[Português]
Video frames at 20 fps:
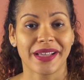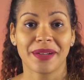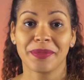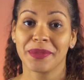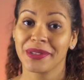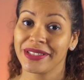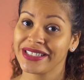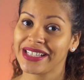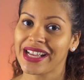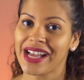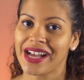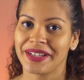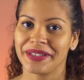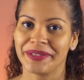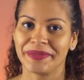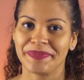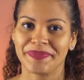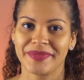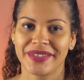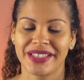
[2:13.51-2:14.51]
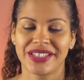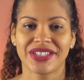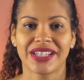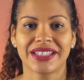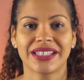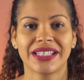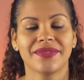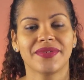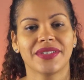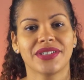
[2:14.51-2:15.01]
é o Boticário, que
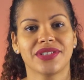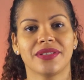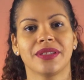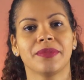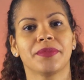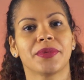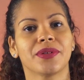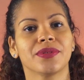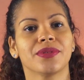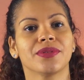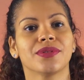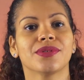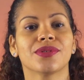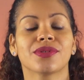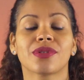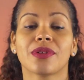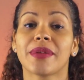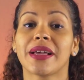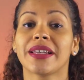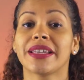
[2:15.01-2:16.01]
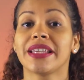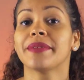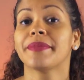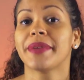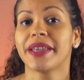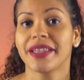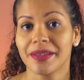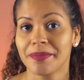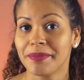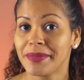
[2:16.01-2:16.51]
já tem investido em produtos como a linha
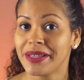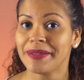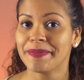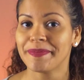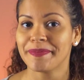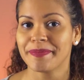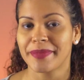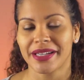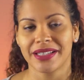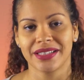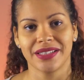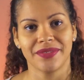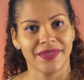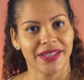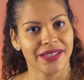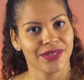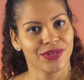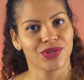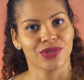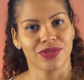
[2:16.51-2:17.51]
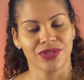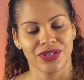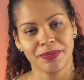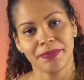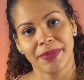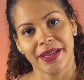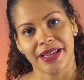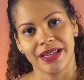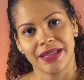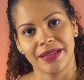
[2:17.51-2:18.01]
Make B para diversos tons de
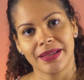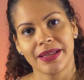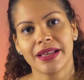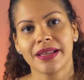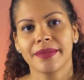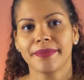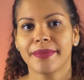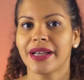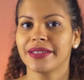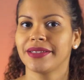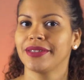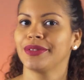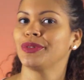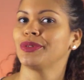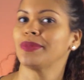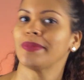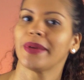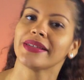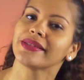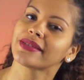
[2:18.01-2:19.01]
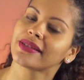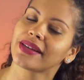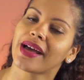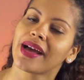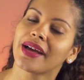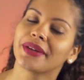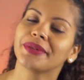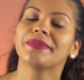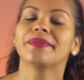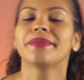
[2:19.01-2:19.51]
pele, partindo do mais
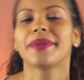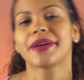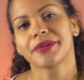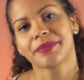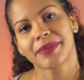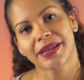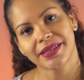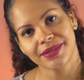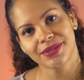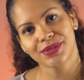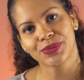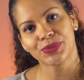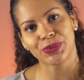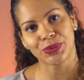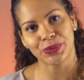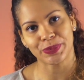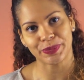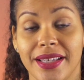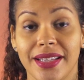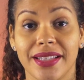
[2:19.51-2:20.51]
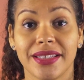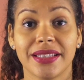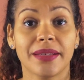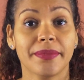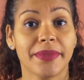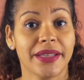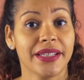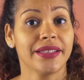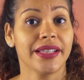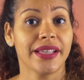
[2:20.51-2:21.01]
claro para o mais escuro. E
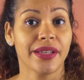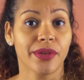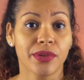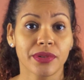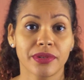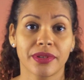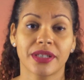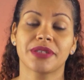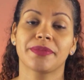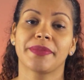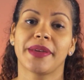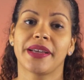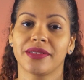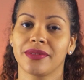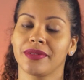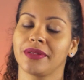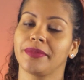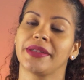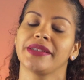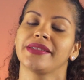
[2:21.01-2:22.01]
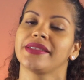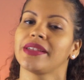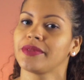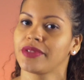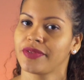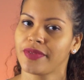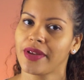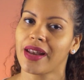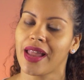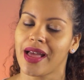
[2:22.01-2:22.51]
também tem outro aspecto que
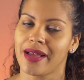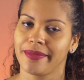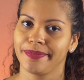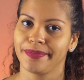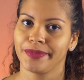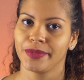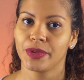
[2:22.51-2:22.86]
precisamos falar: